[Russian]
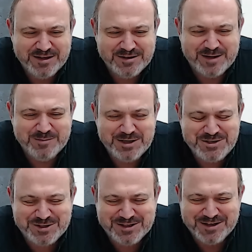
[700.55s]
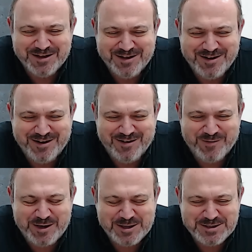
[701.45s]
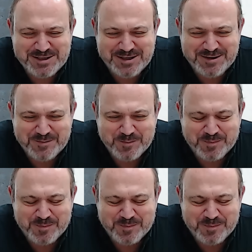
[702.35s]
Там, значит, э, в конце